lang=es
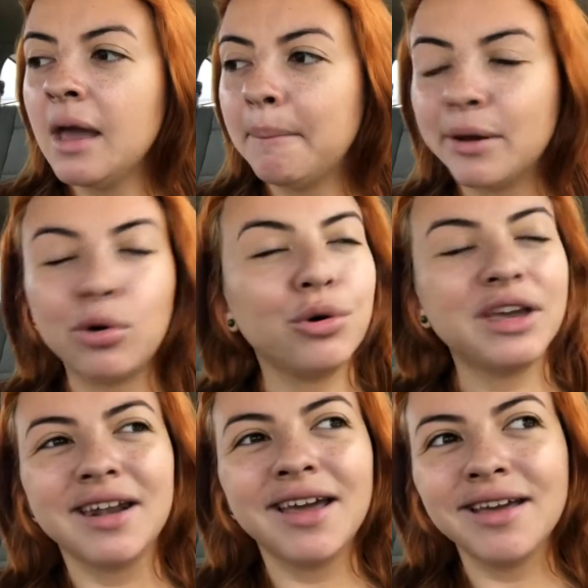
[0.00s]
Pero
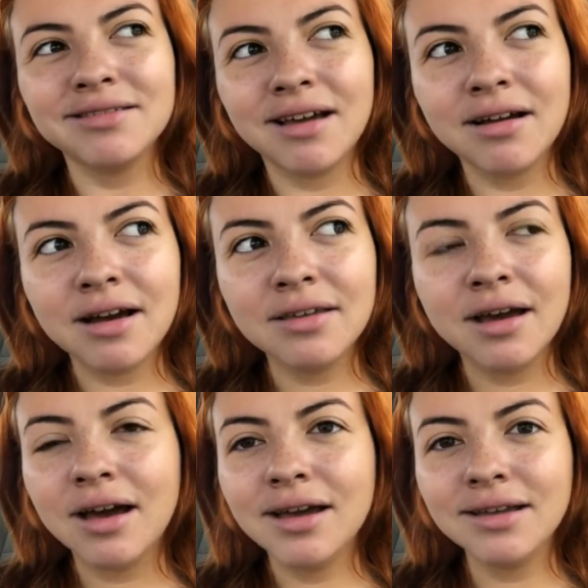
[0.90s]
quiénes están
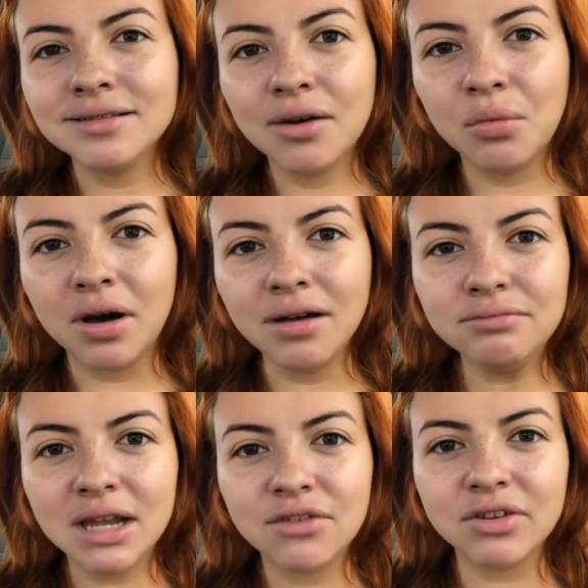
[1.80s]
allá en San Juan
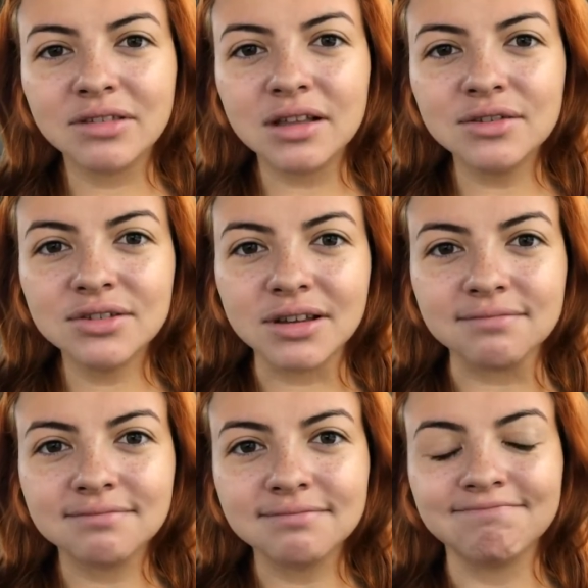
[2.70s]
manifestándose?
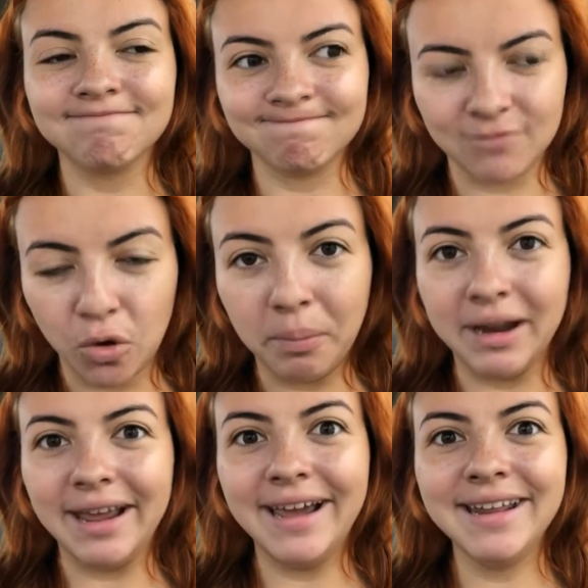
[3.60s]
Los
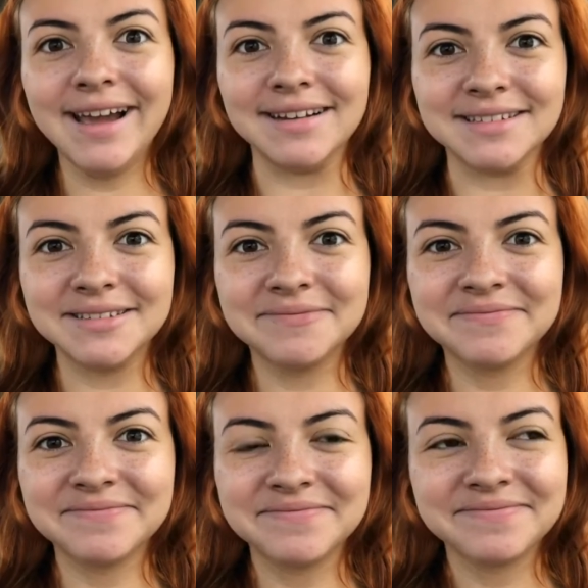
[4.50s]
millennials.
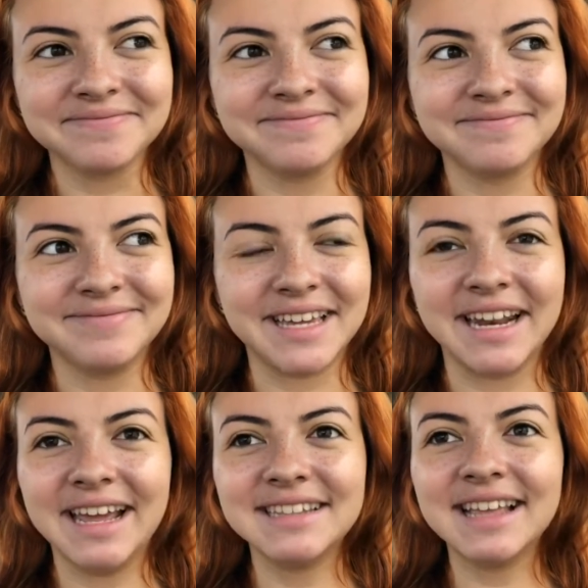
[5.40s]

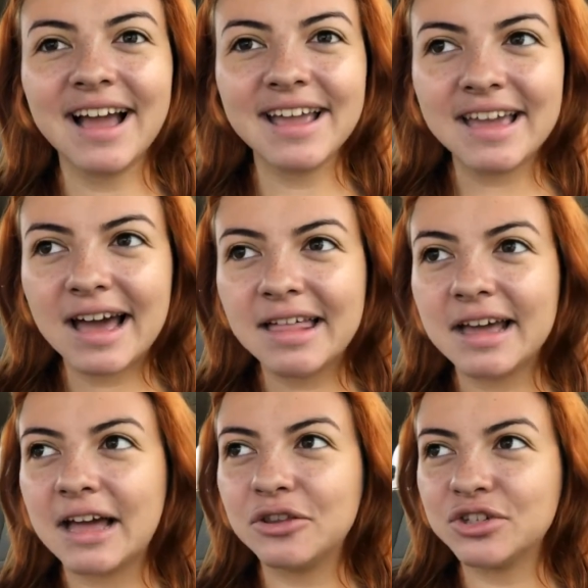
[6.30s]
quiénes están allá
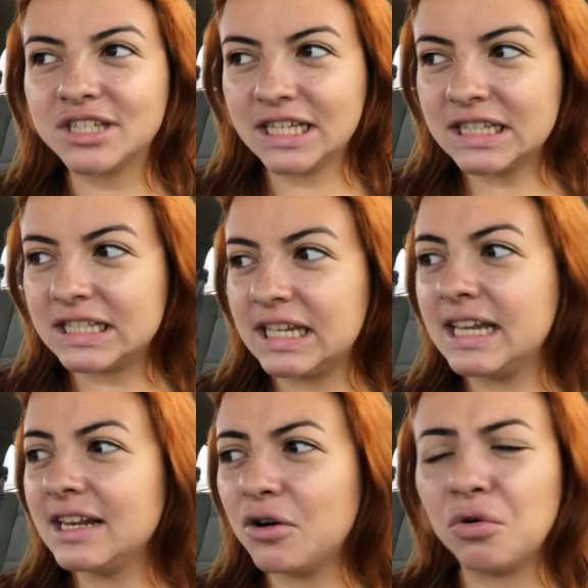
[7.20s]
dejándose
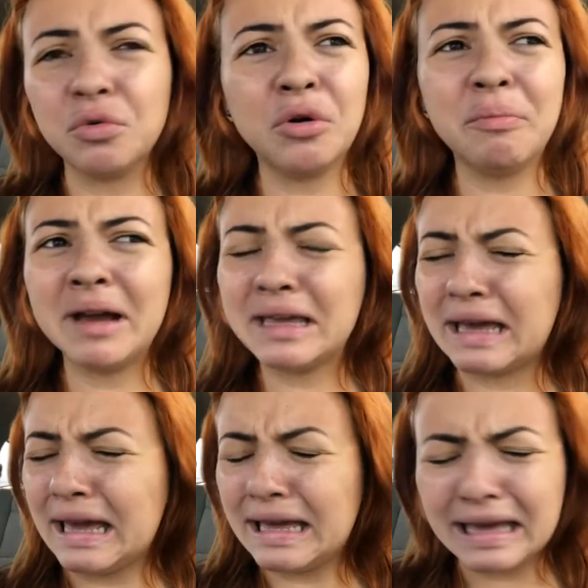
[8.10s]
sentir con unos
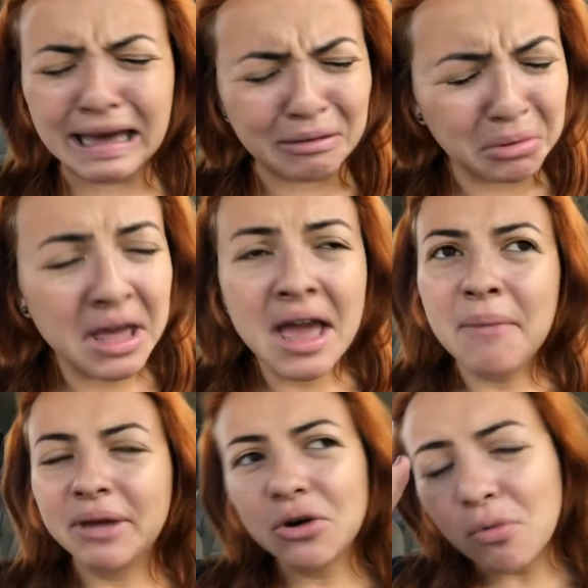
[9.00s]
maquillajes
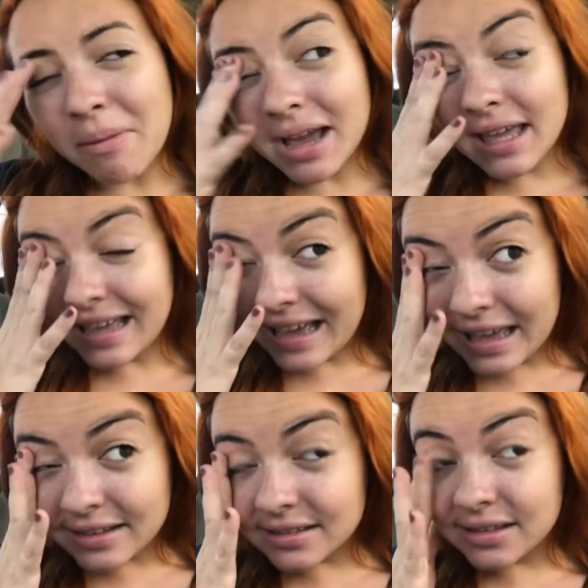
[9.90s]
Mira, un
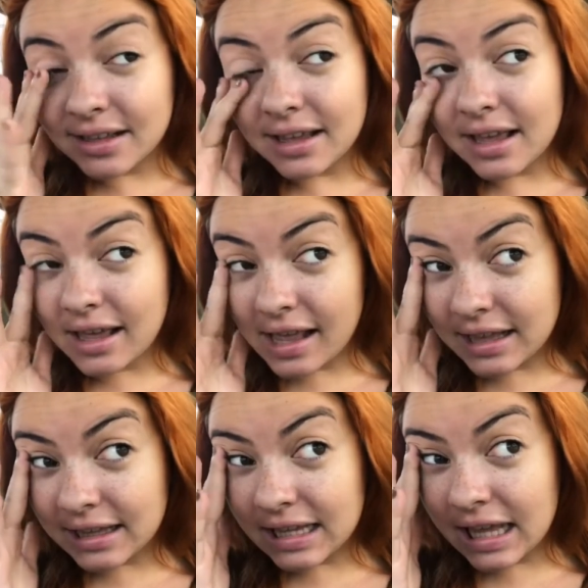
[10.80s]
maquillajes
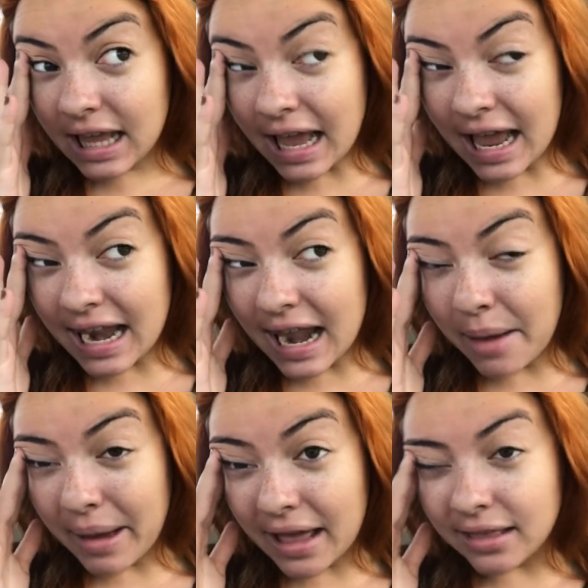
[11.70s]
en
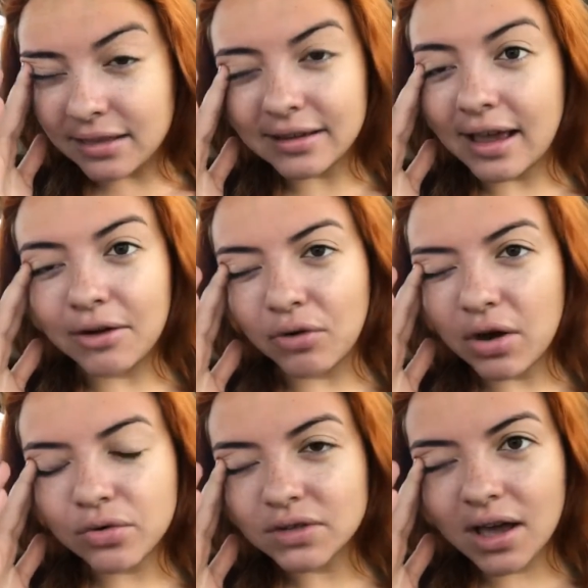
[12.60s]
la O sea, una
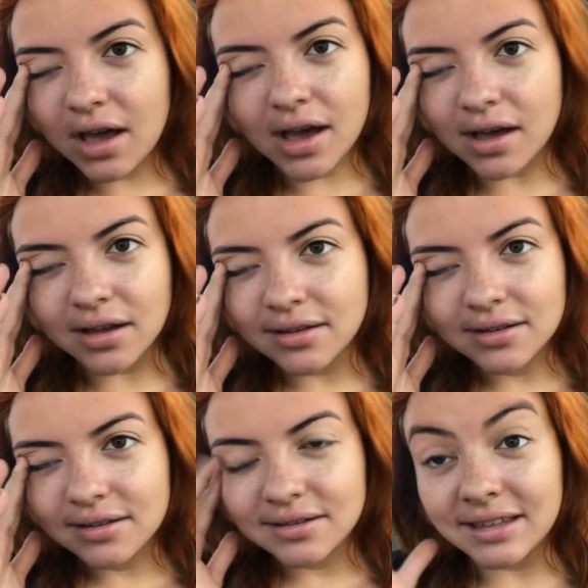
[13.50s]
cosa
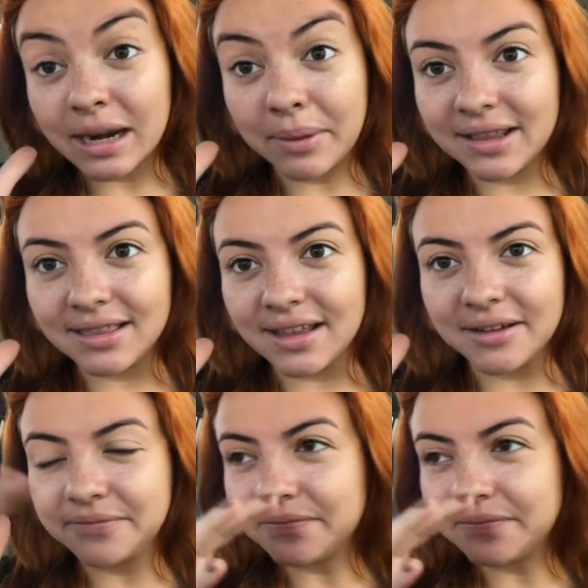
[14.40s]
tremenda.